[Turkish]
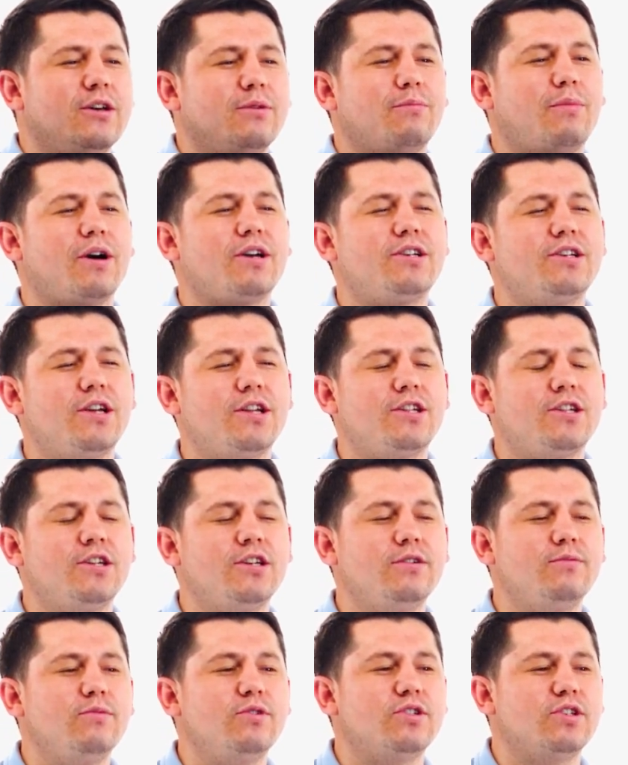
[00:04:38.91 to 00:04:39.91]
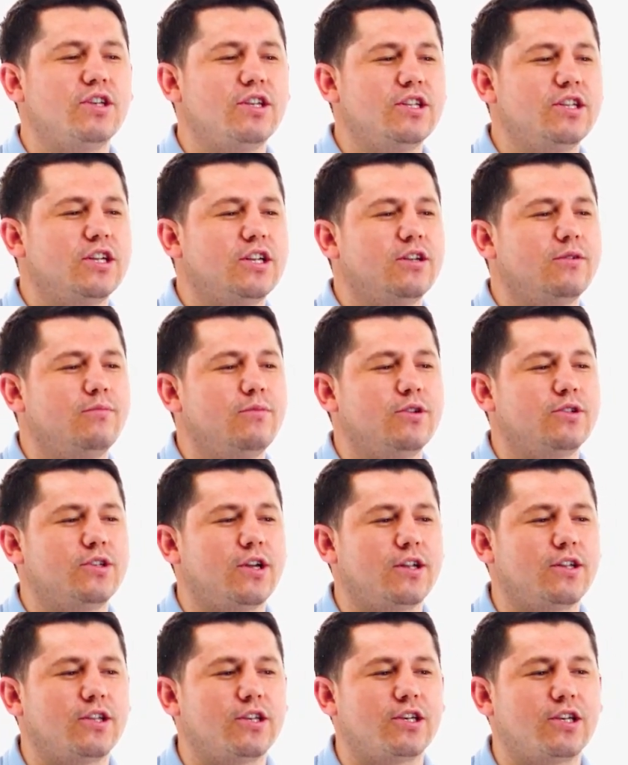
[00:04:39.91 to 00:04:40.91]
Başlattığımız indirimli
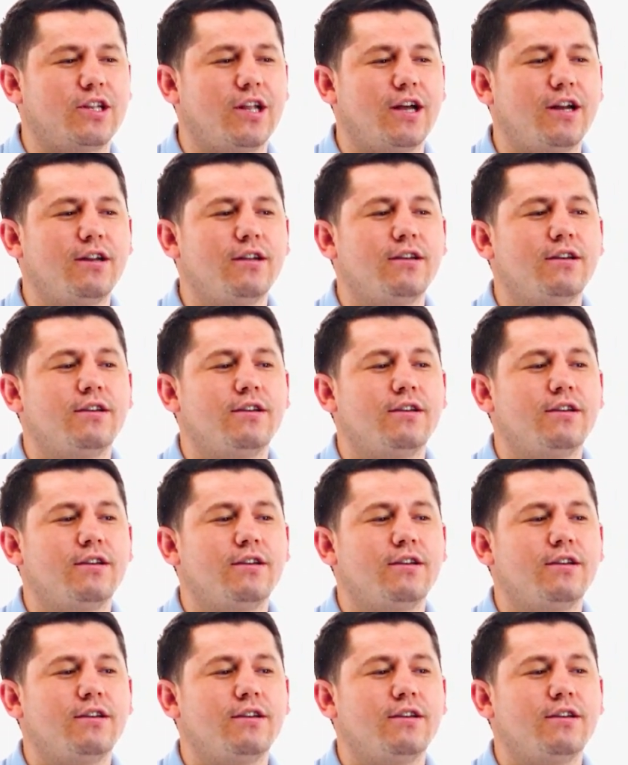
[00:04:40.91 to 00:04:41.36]
satışlar